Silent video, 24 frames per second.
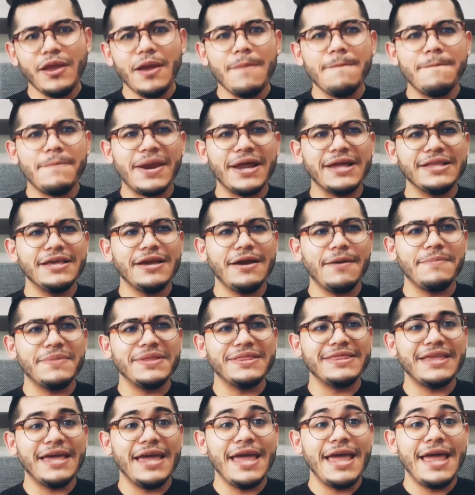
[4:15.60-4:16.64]

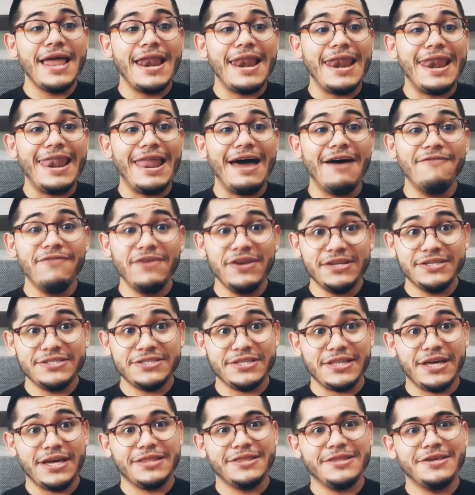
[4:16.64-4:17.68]
prácticamente la
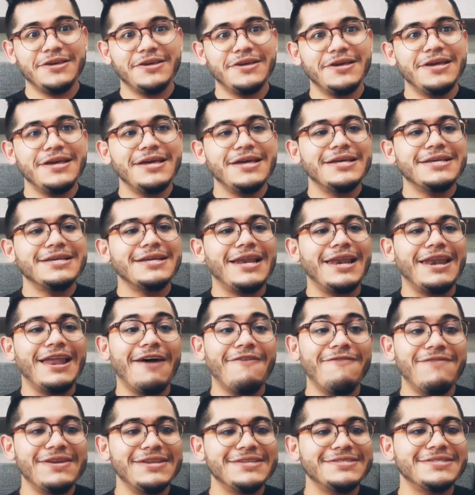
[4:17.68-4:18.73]
felicidad, la
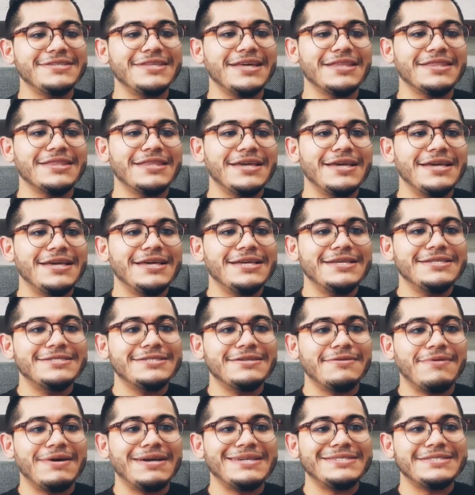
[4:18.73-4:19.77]
felicidad se
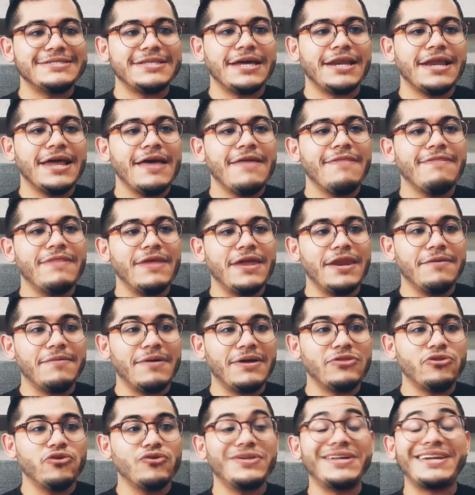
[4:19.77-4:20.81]
va a estar
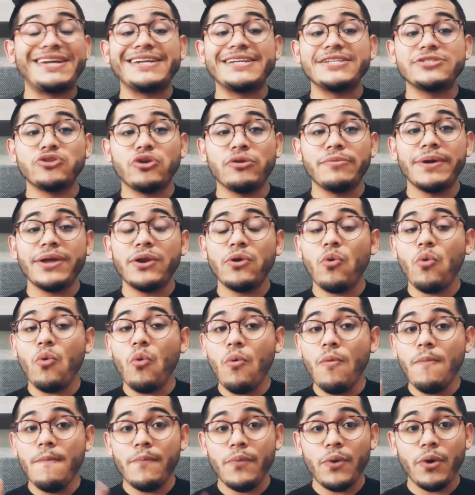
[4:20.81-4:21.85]
derivando de resolver
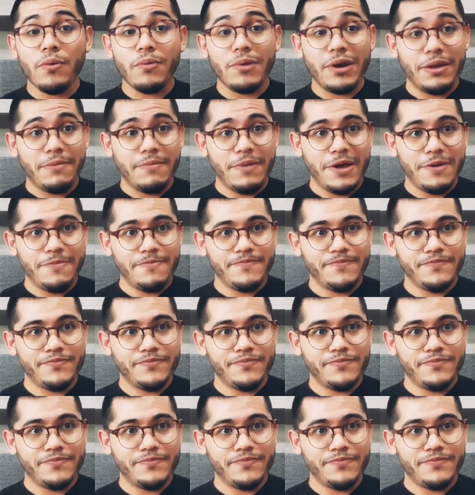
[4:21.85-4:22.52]
un problema.